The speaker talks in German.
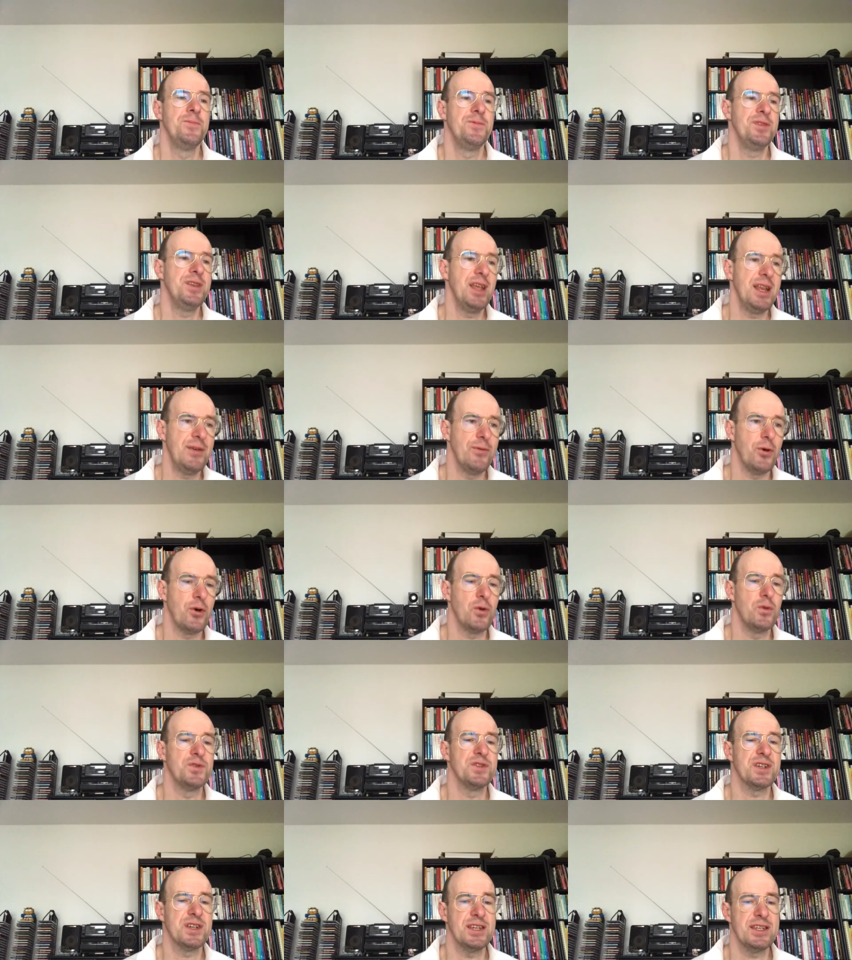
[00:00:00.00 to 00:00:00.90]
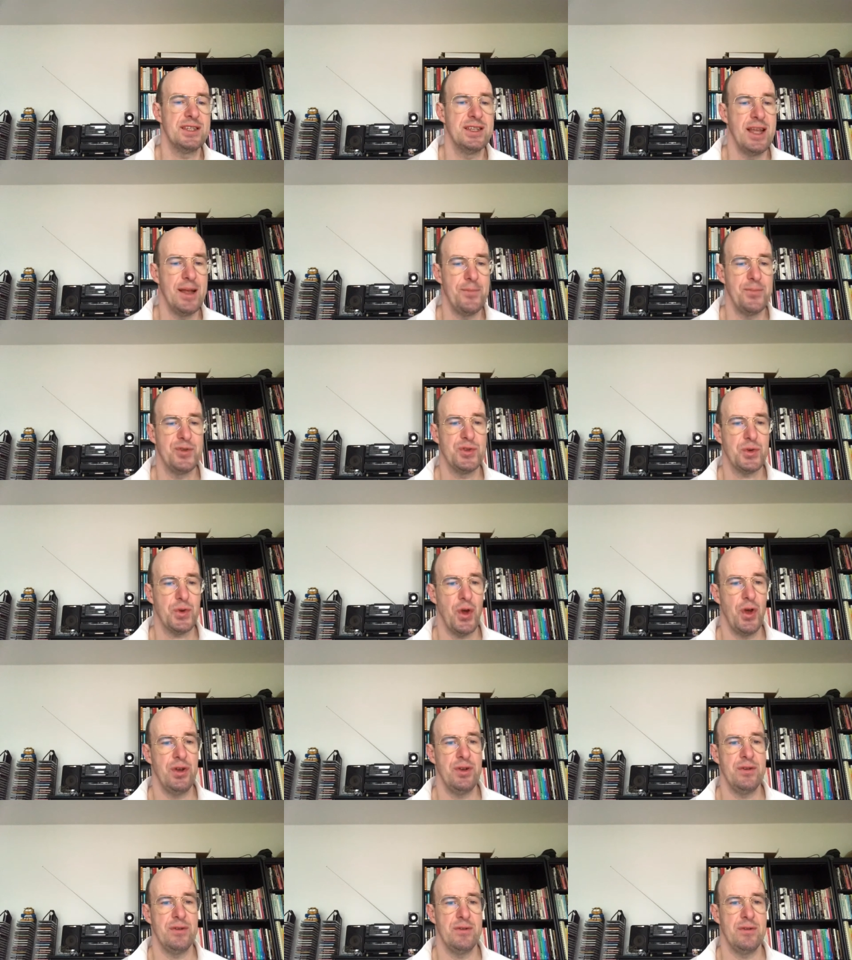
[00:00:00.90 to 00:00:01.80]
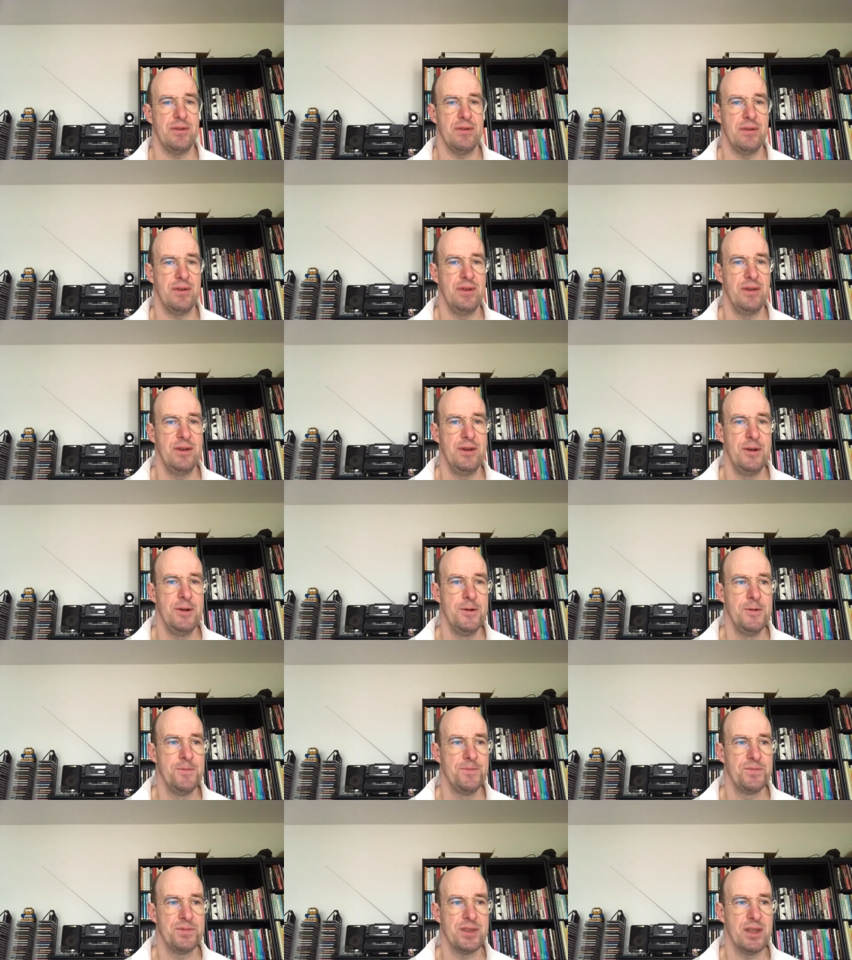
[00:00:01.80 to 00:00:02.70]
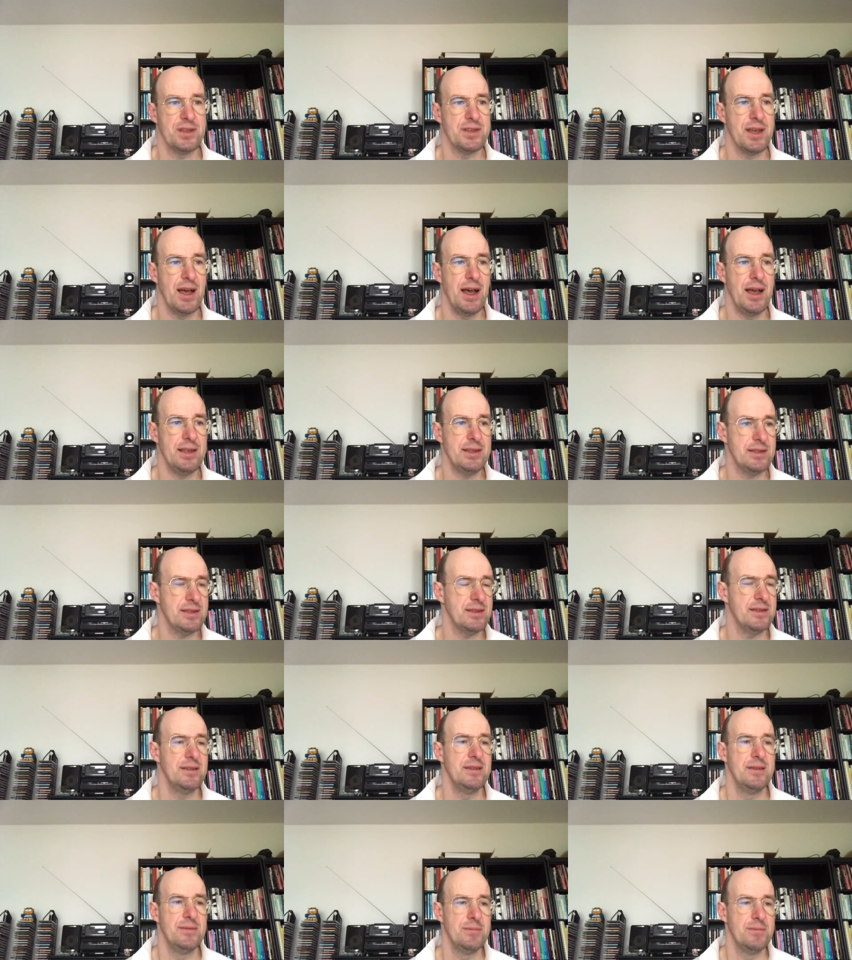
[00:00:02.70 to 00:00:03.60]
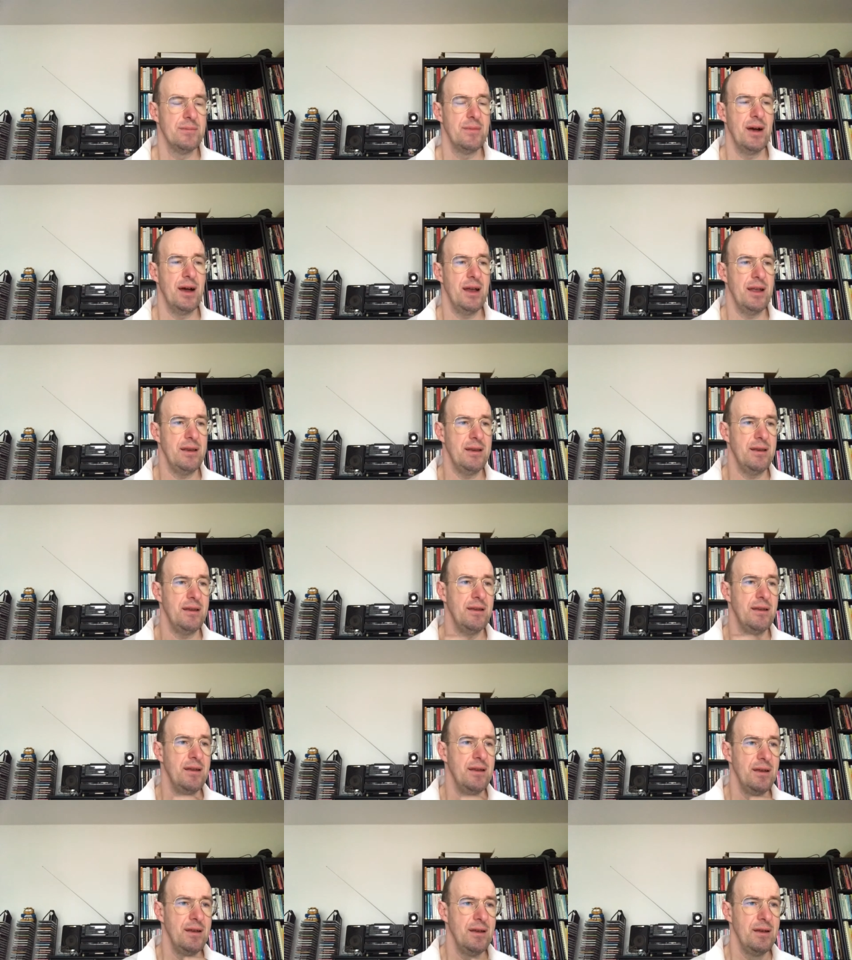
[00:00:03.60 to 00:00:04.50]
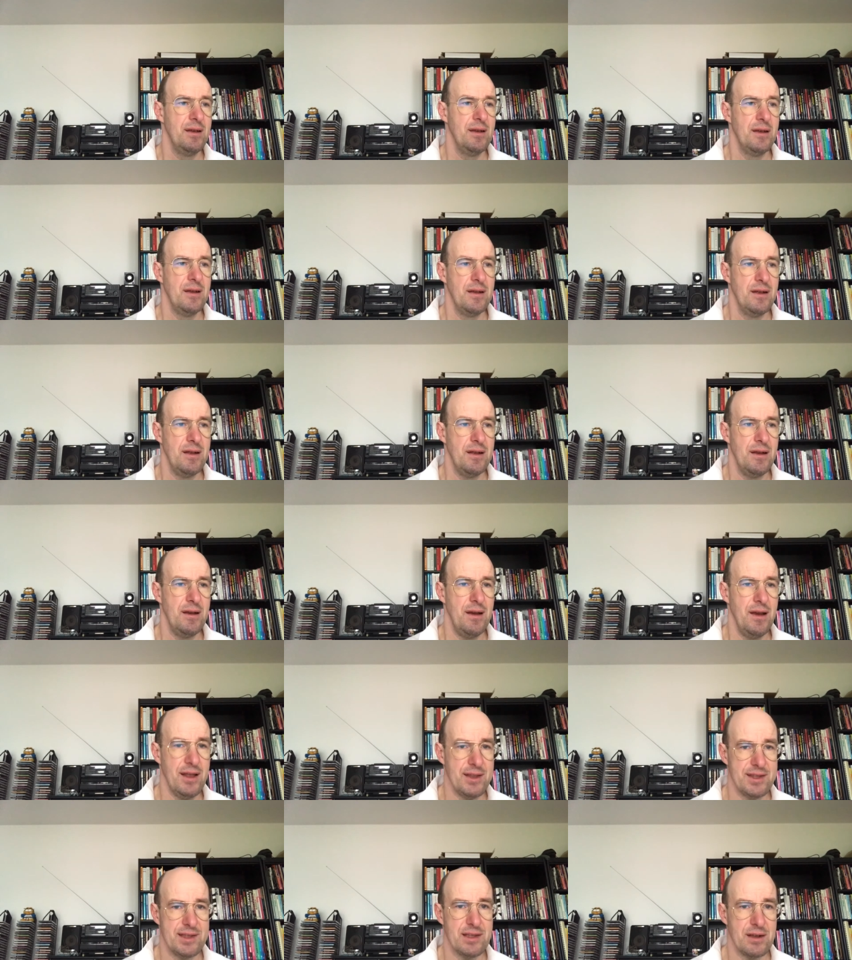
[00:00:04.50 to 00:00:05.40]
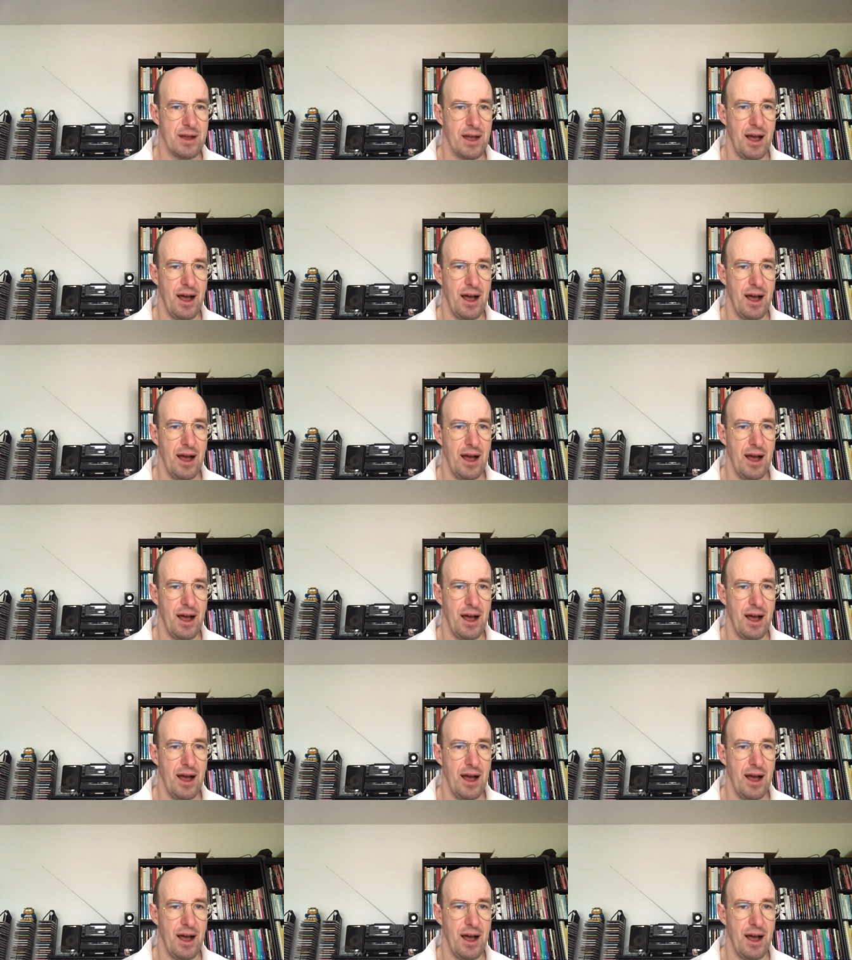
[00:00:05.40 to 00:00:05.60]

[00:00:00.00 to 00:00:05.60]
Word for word: jede Woche Unterricht nehmen zu können das heißt, mein letzter